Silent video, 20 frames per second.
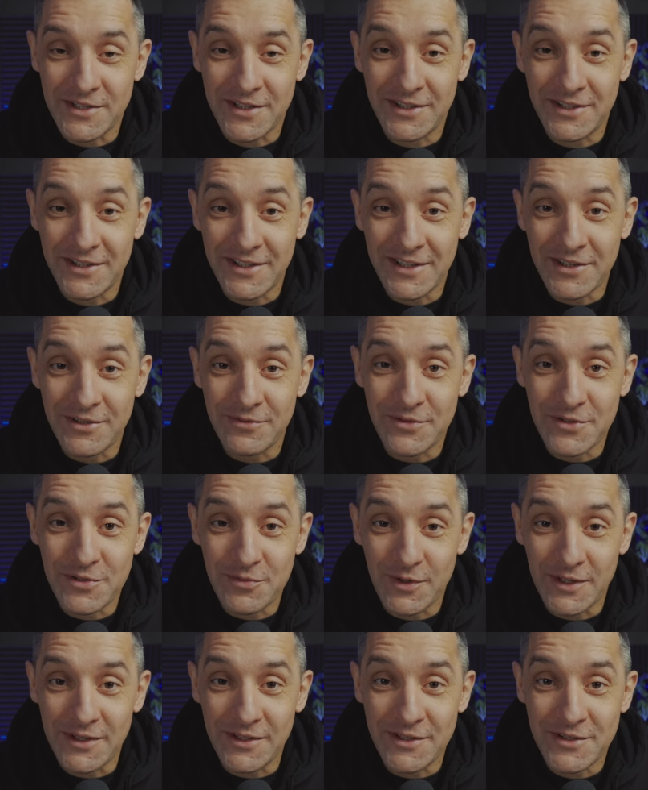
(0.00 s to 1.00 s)
Kiedy jego
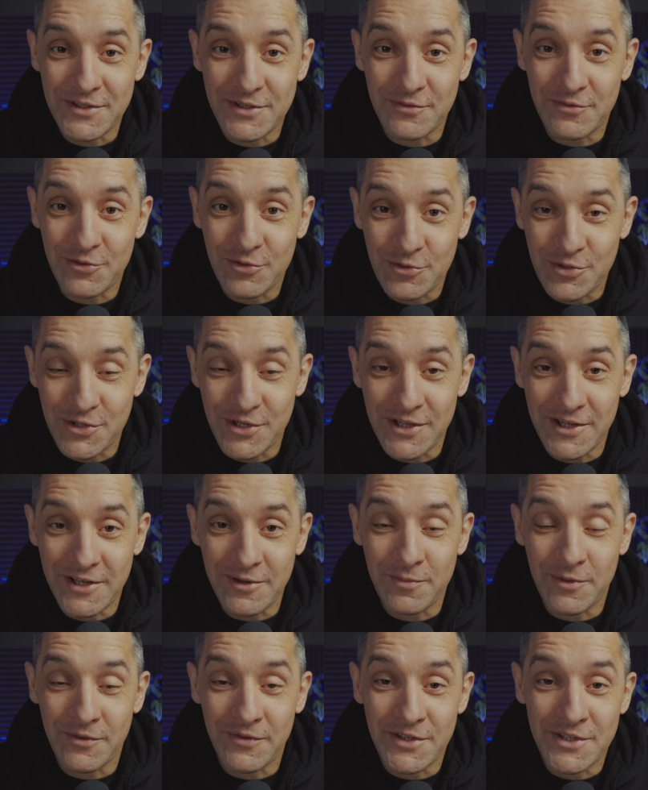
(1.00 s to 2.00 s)
wysłannicy wrócili i
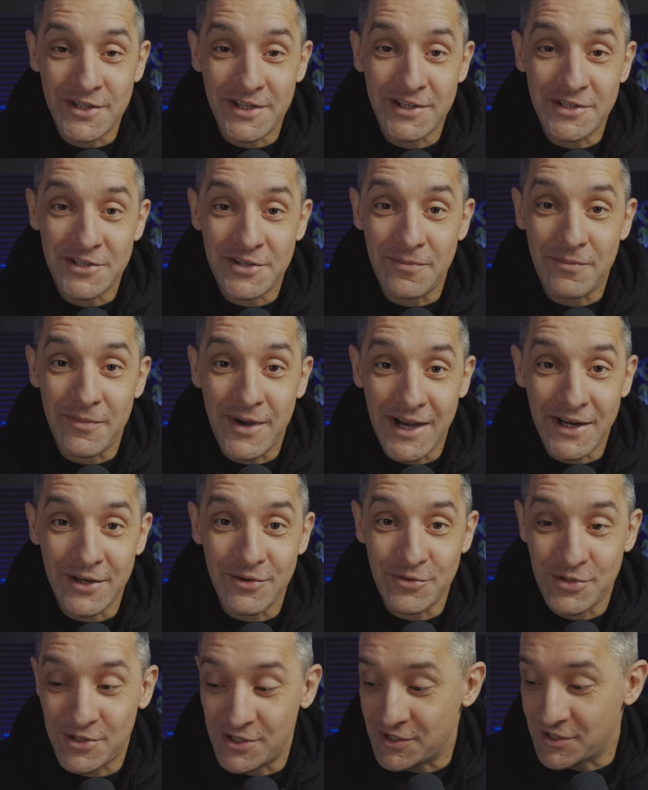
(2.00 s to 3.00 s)
powiedzieli, że
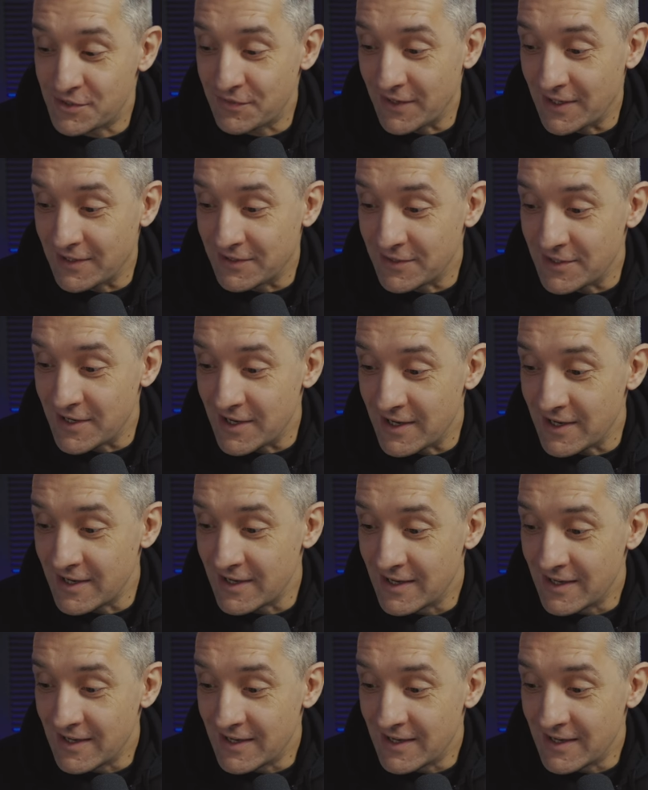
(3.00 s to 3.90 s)
mają się świetnie,